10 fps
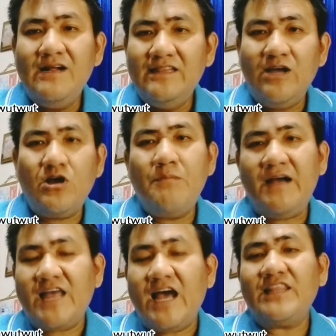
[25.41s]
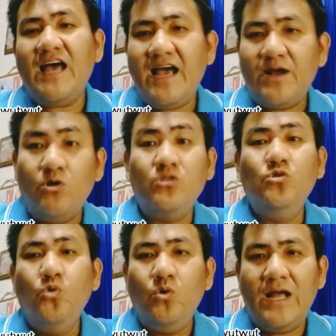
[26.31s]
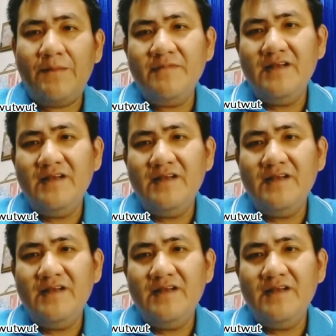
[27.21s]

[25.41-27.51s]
เราก็มาทักทายคนดูครับ